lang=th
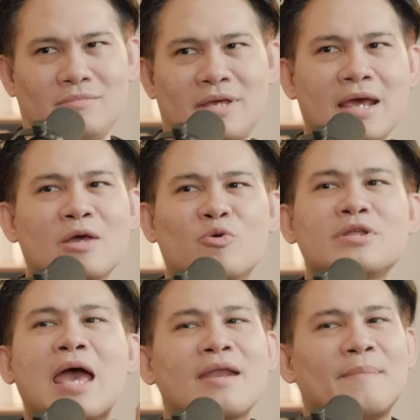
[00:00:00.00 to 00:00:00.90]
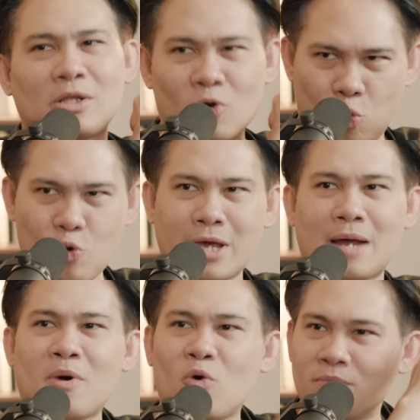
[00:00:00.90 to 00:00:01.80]
เครดิตคุณแย่เนี่ยไม่ต้องคุยกั
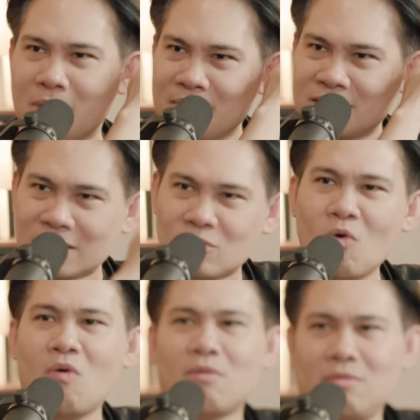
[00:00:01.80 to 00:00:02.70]
นเพราะคุณไม่มีสิทธิ์กู้